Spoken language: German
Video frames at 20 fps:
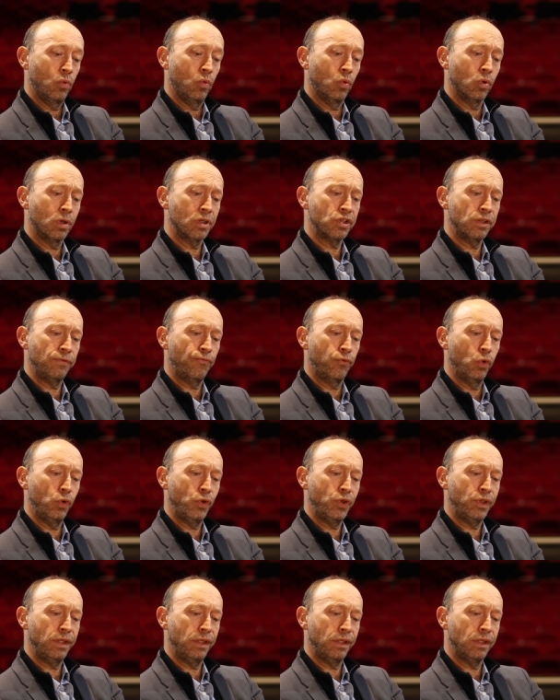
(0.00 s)
oder sie
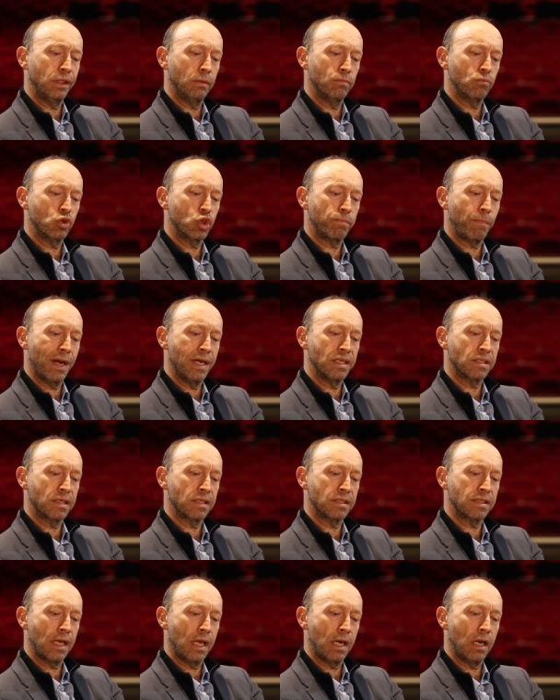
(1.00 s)
flüchtig im
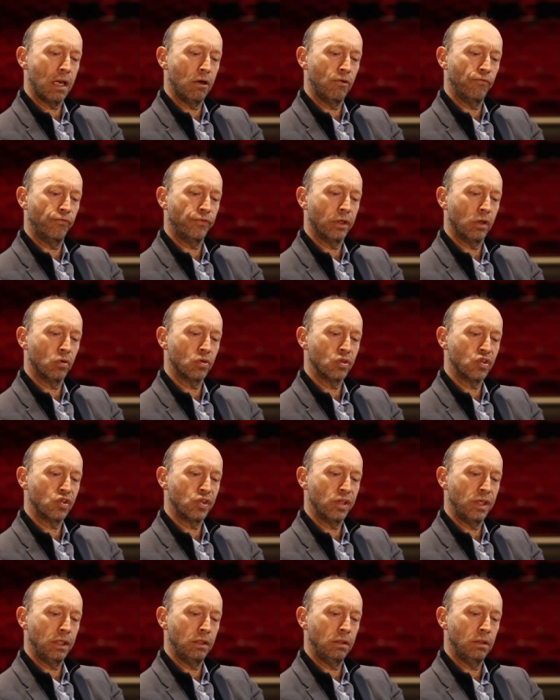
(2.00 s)
Speisesaal auftauchen
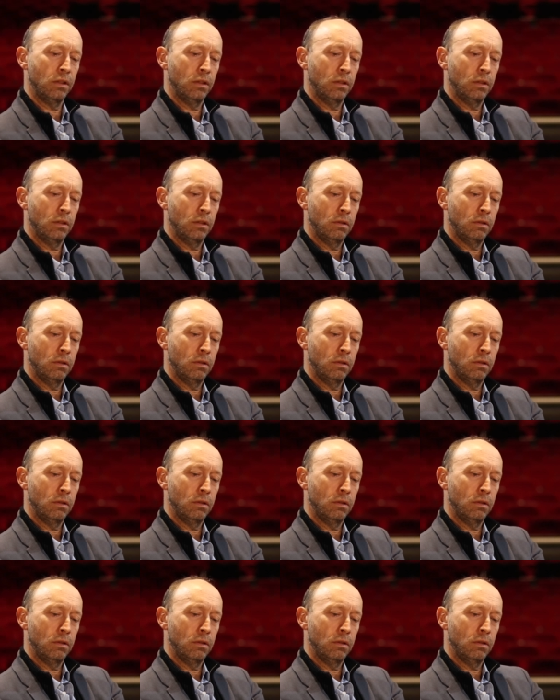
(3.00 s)
sehen